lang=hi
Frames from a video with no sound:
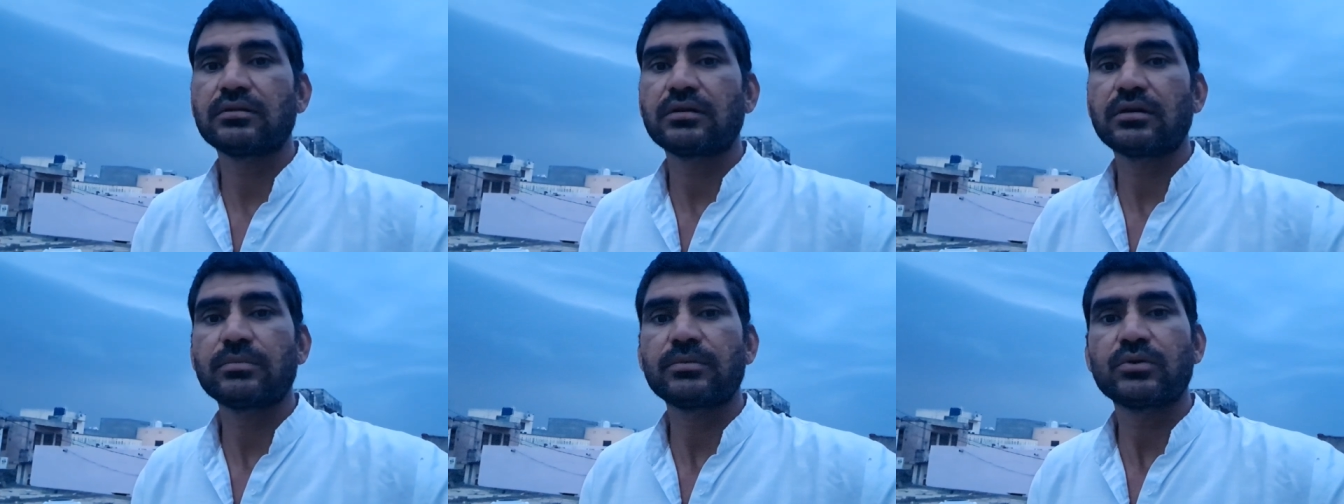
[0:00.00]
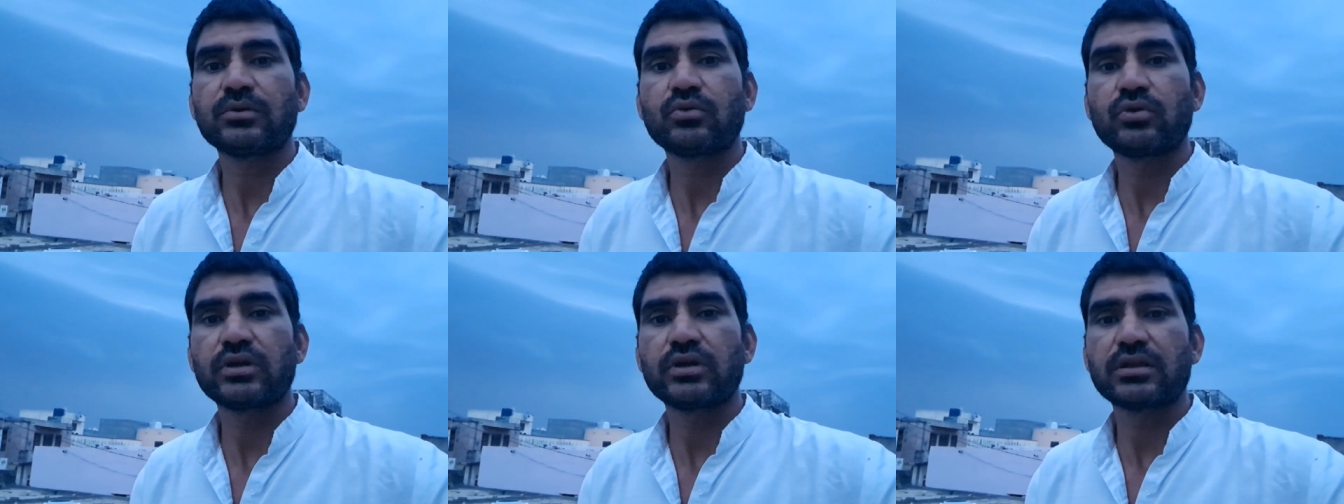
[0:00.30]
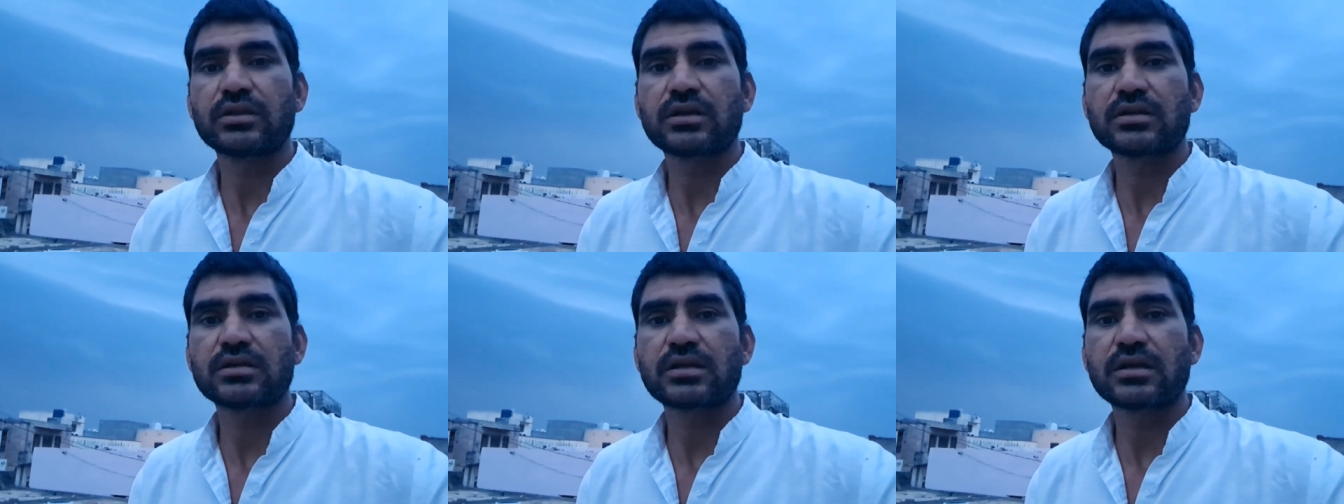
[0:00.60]
अभी कोई
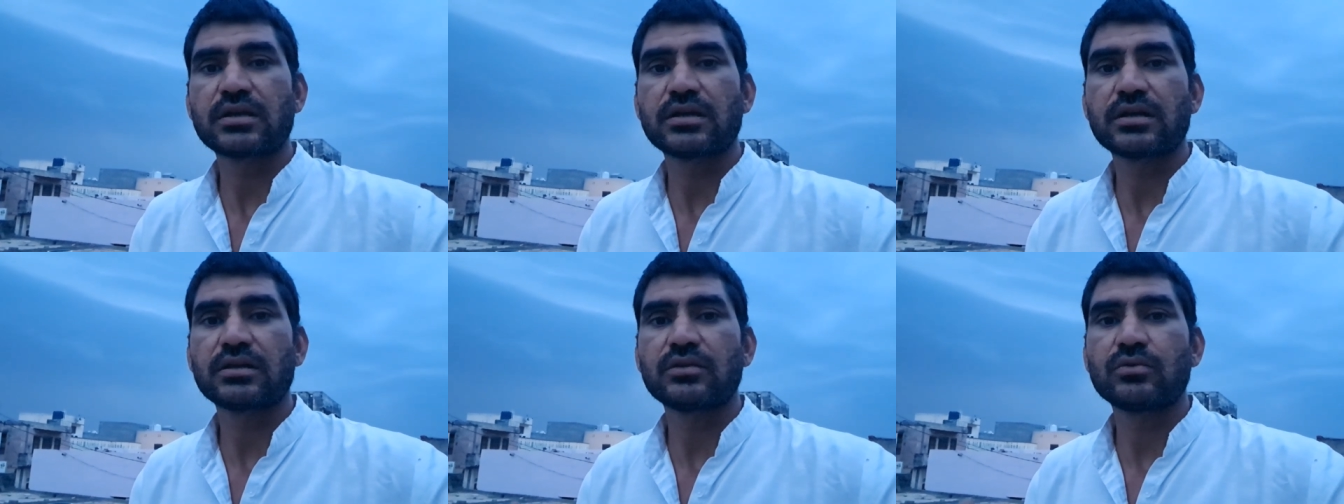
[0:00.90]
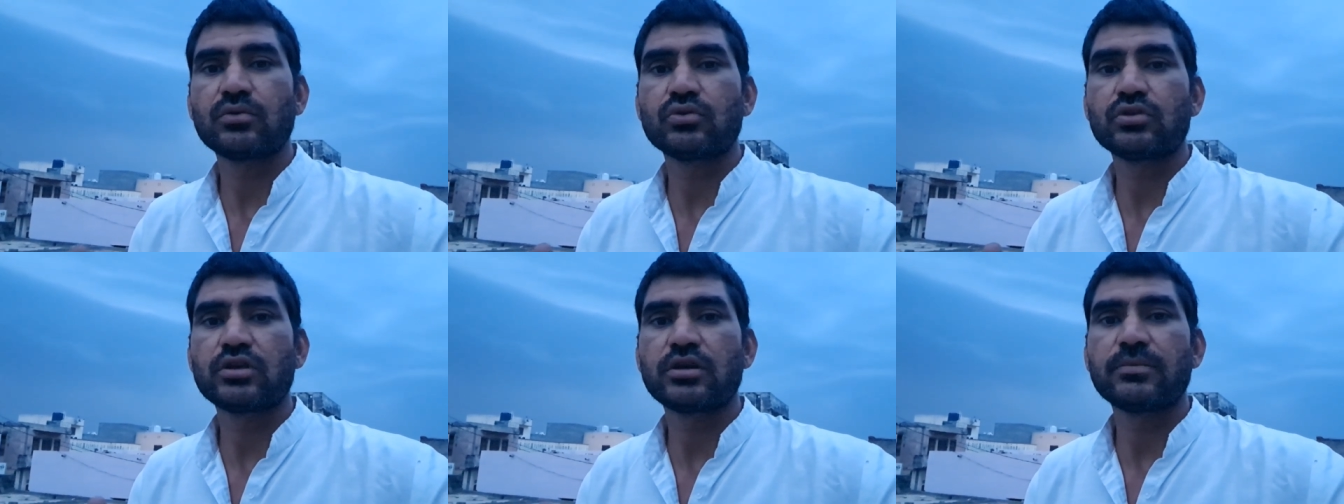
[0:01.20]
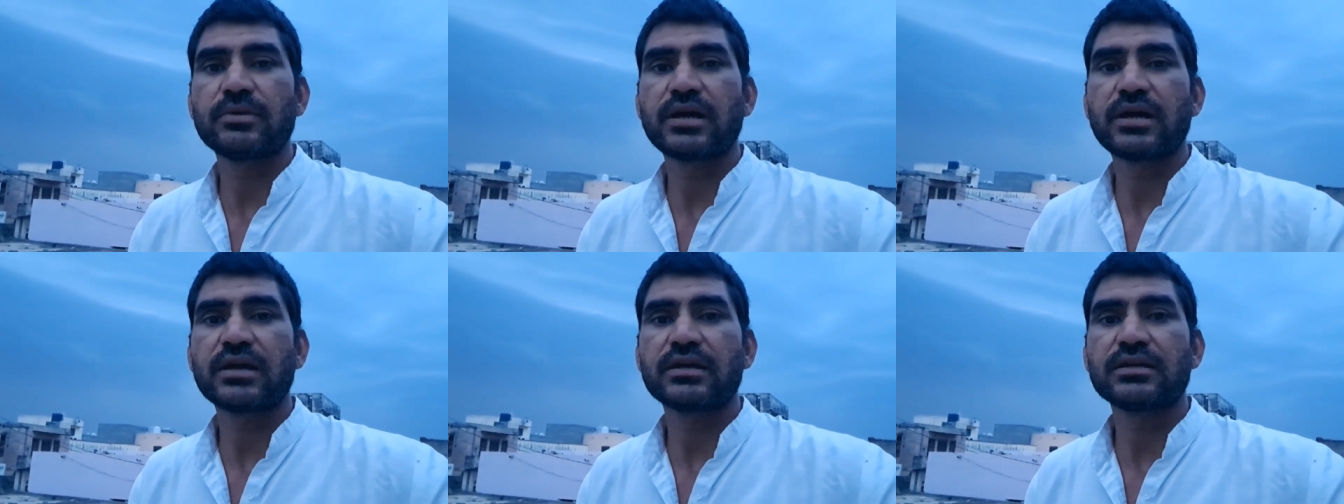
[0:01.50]
अंदाज़ा नहीं है दो दिन
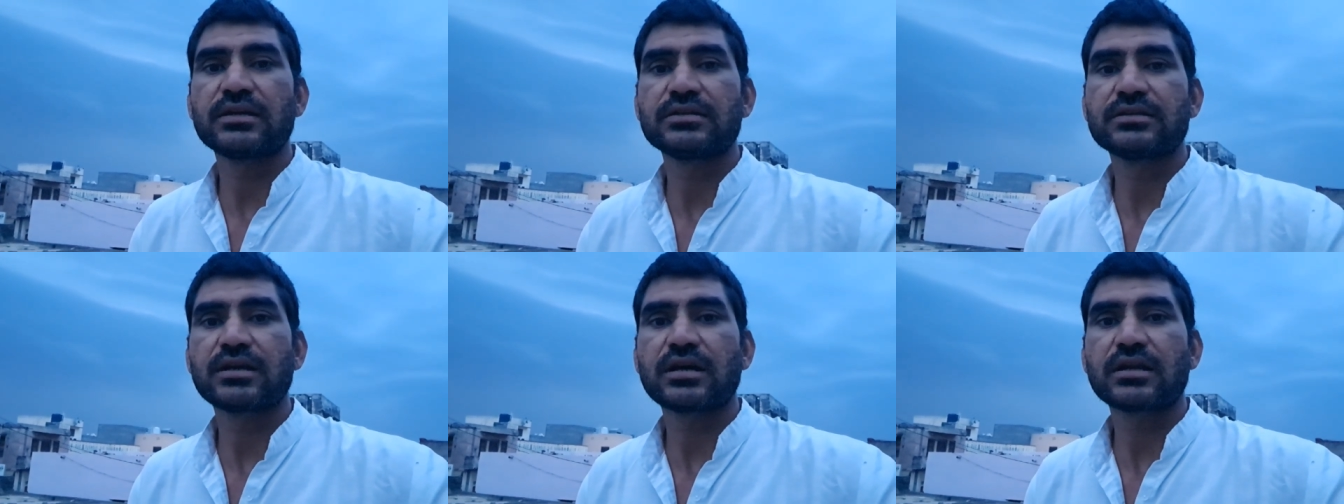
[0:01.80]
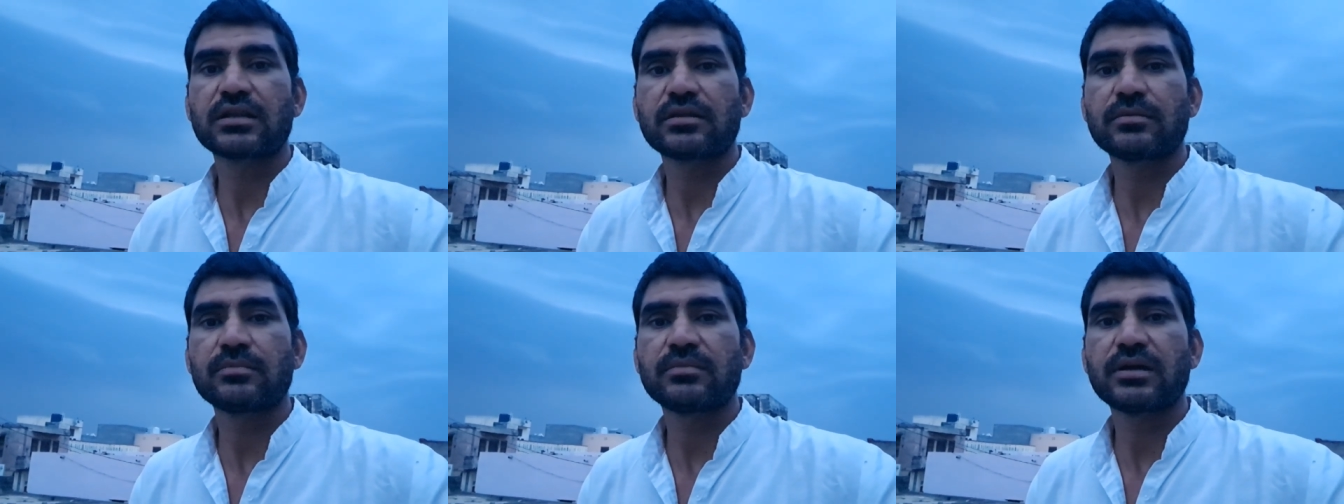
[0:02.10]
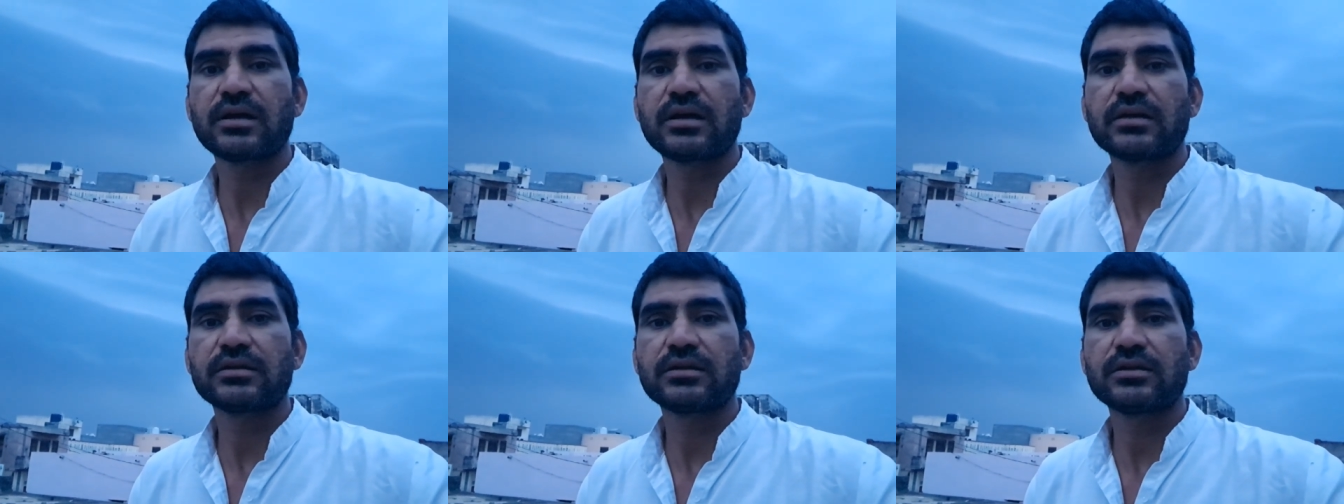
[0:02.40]
में आएगी चार दिन में
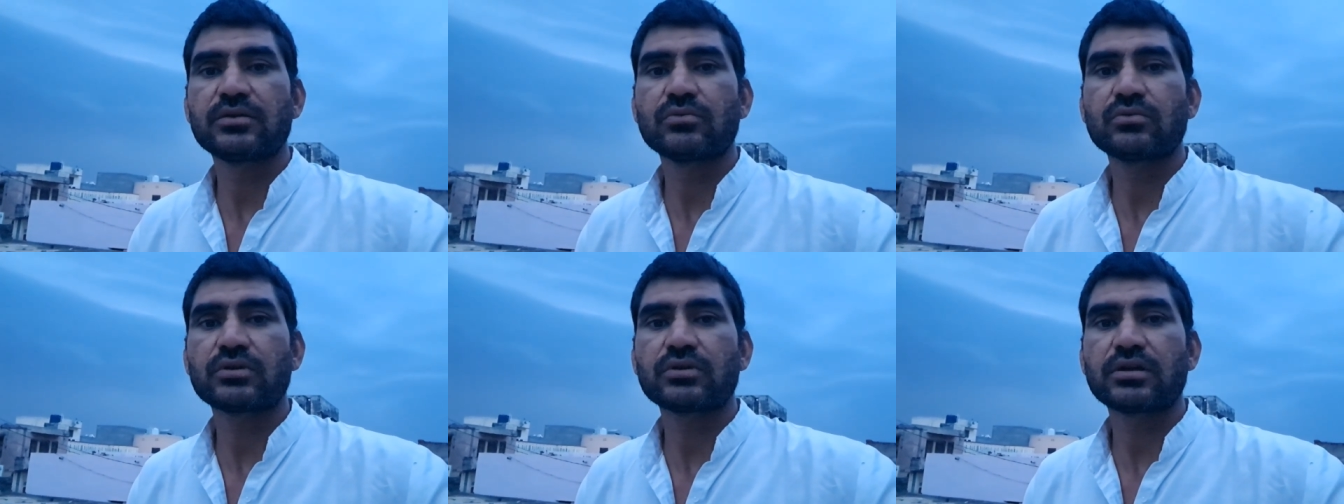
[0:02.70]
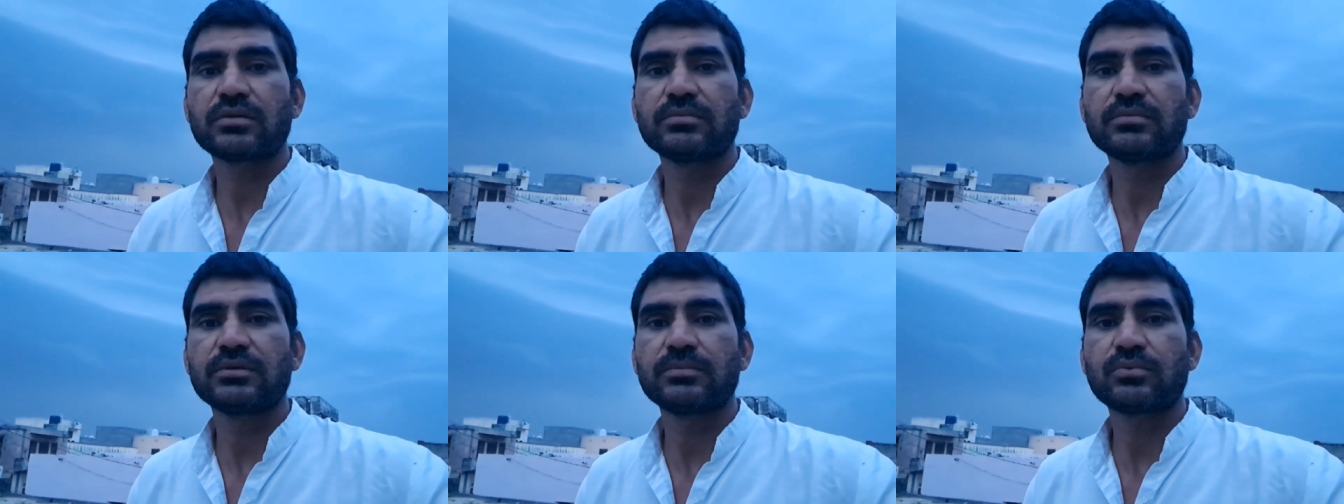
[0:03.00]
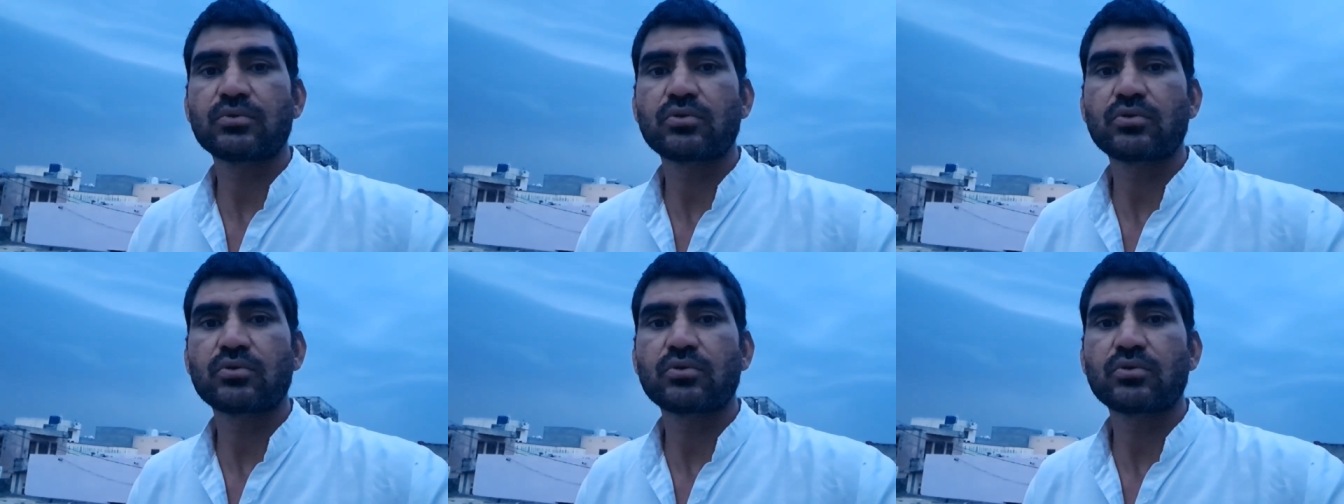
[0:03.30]
आएगी क्योंकि अभी